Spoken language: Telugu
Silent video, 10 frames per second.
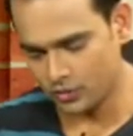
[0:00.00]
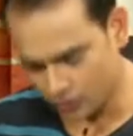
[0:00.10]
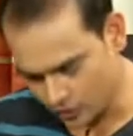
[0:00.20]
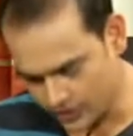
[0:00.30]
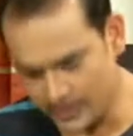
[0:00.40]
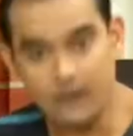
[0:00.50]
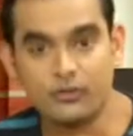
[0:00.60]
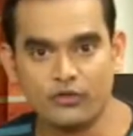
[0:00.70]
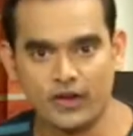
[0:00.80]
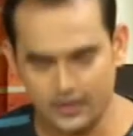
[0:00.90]
కొద్ది కొద్ది గ్యాప్
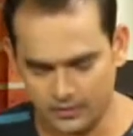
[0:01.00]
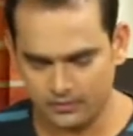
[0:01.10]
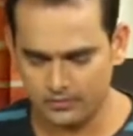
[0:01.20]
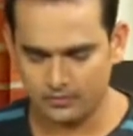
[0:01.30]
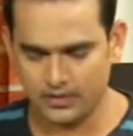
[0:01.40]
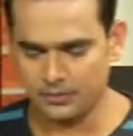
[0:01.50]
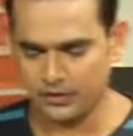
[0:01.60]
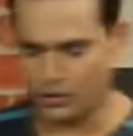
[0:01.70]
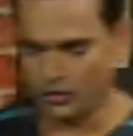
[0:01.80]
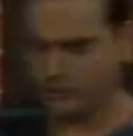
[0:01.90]
ఇవ్వాలి మధ్య
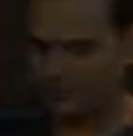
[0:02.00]
మధ్యలో